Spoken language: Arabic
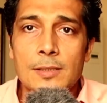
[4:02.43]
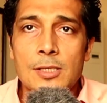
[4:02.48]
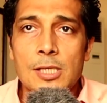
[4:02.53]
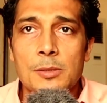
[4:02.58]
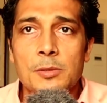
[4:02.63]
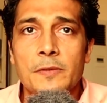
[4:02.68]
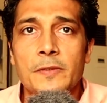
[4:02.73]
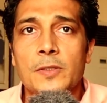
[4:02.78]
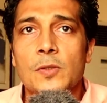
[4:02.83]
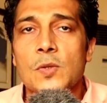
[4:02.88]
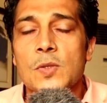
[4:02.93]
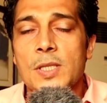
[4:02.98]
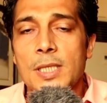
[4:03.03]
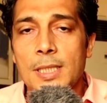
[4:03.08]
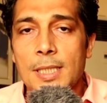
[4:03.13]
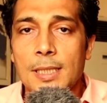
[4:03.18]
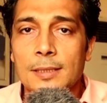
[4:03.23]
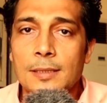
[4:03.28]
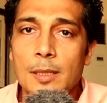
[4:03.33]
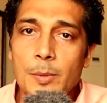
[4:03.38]
اصابه
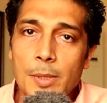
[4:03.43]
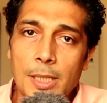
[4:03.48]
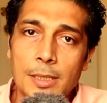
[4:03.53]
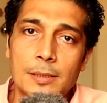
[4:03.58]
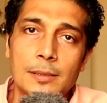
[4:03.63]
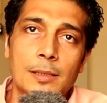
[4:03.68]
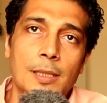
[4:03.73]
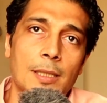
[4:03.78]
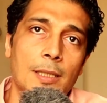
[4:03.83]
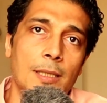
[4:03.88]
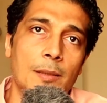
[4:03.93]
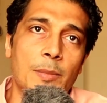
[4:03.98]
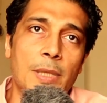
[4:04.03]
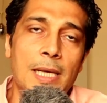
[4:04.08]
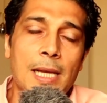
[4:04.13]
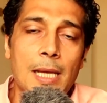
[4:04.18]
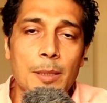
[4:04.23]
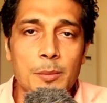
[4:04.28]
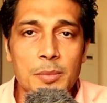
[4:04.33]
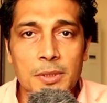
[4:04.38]
فيروسيه طبعا
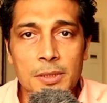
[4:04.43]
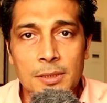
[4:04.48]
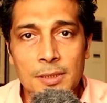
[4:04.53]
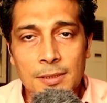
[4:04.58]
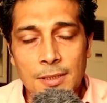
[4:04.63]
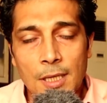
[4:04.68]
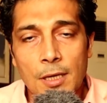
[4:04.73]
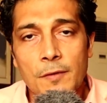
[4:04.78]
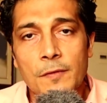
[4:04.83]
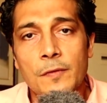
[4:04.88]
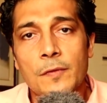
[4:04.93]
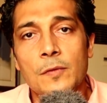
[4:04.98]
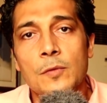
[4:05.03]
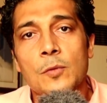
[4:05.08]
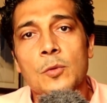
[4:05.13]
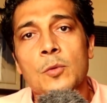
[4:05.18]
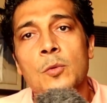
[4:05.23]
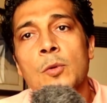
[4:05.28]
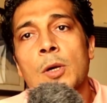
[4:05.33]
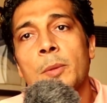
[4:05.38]
المناعه بتضعف
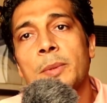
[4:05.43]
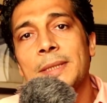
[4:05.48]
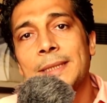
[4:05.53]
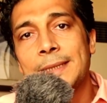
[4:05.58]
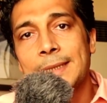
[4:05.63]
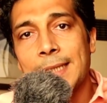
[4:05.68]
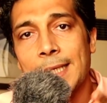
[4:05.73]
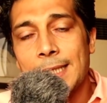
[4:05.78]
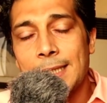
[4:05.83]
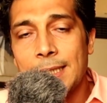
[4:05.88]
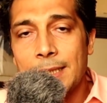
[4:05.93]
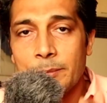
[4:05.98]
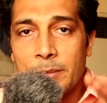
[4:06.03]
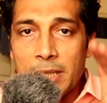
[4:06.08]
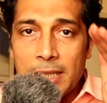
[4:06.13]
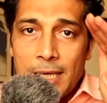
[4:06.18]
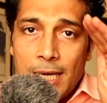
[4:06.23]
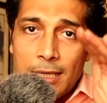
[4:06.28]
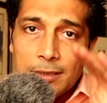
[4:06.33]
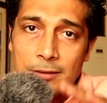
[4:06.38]
وبالتالي
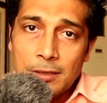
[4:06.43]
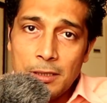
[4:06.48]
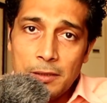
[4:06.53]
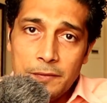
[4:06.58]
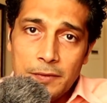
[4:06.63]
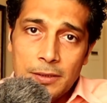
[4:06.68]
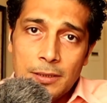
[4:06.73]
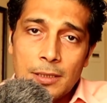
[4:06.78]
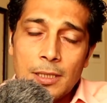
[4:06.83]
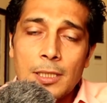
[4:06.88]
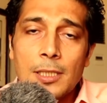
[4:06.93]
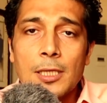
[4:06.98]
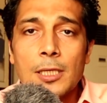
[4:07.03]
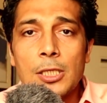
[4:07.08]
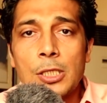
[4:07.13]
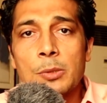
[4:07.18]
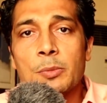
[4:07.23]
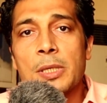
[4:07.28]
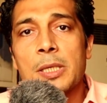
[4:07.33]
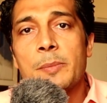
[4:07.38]
مناعه ضعفت
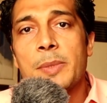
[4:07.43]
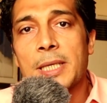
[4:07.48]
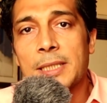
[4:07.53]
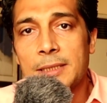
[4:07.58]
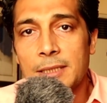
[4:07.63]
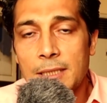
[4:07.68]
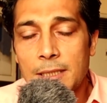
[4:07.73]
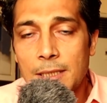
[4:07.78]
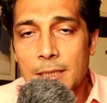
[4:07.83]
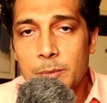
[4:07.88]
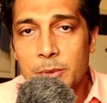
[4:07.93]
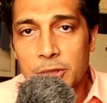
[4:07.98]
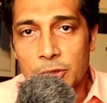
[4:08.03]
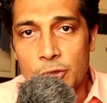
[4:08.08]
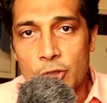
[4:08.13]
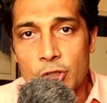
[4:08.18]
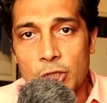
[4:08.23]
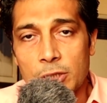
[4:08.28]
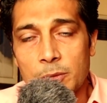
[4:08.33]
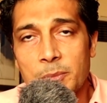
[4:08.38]
يبقى البكتيريا
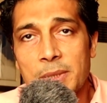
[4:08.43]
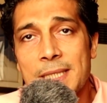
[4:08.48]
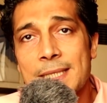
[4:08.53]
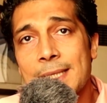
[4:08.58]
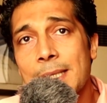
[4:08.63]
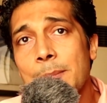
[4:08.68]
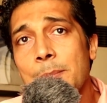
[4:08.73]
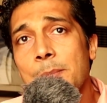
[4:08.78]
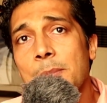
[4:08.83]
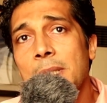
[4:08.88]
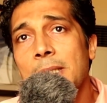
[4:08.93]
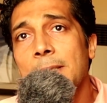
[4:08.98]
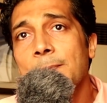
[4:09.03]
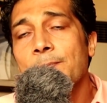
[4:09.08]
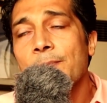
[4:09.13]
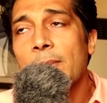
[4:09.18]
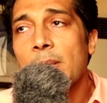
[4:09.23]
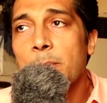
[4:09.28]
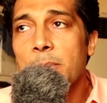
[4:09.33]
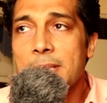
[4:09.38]
بتنشط بنسمي
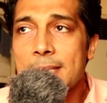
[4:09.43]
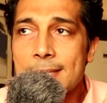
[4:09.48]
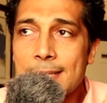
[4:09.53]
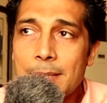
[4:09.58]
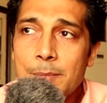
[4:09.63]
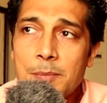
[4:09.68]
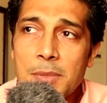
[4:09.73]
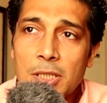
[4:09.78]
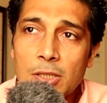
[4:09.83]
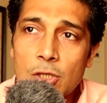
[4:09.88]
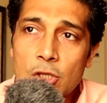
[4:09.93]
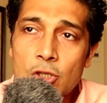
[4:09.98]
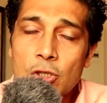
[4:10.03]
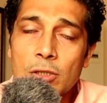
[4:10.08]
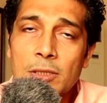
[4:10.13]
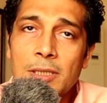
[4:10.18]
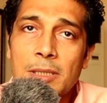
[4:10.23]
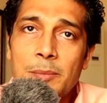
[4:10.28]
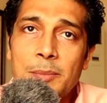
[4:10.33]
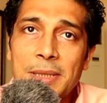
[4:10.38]
بنسمي
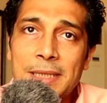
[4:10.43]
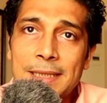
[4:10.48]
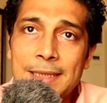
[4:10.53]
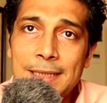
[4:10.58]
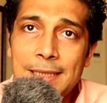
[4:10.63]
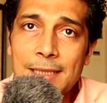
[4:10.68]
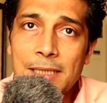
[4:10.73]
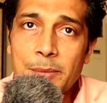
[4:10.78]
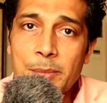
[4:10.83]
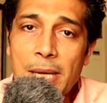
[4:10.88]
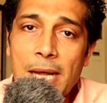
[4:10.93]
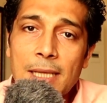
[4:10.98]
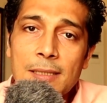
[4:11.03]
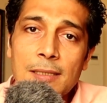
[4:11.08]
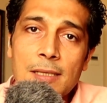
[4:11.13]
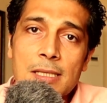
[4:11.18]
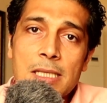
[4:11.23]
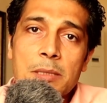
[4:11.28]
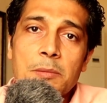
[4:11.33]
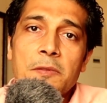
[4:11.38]
النشاط البكتيري بعد
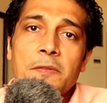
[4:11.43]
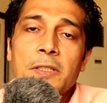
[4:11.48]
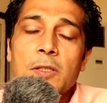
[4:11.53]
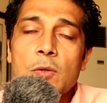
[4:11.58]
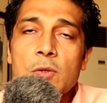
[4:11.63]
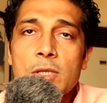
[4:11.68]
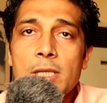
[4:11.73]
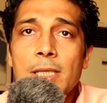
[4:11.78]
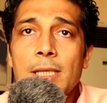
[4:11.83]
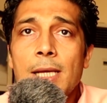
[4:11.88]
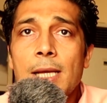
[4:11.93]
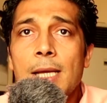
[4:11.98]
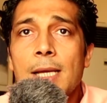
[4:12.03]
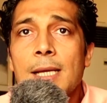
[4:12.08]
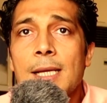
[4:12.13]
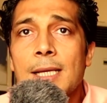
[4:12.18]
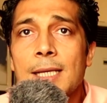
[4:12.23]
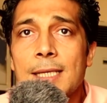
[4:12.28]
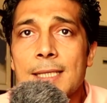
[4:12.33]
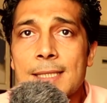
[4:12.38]
الاصابه الفيروسيه
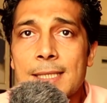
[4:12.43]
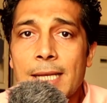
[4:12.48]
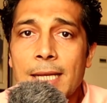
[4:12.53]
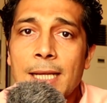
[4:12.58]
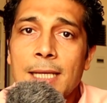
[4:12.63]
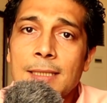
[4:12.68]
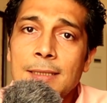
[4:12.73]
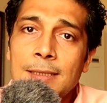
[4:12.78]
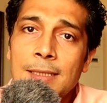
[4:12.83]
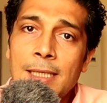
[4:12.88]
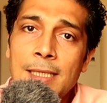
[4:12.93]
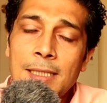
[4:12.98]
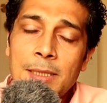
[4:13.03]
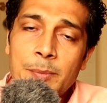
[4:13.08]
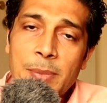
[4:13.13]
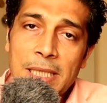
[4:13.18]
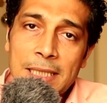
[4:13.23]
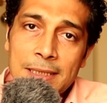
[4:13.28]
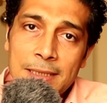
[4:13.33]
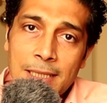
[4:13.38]
السكندري
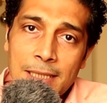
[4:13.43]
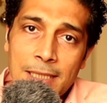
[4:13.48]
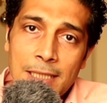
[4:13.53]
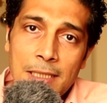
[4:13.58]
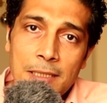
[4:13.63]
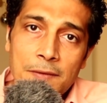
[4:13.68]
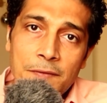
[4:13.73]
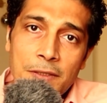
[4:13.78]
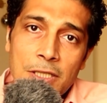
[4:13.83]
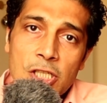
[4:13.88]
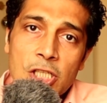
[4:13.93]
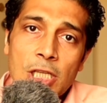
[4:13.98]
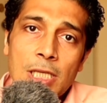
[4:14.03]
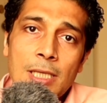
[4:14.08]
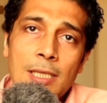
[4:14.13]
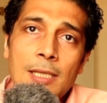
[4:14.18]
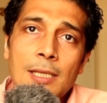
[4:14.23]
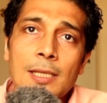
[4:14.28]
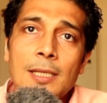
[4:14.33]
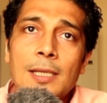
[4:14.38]
بكتيريال انفكشن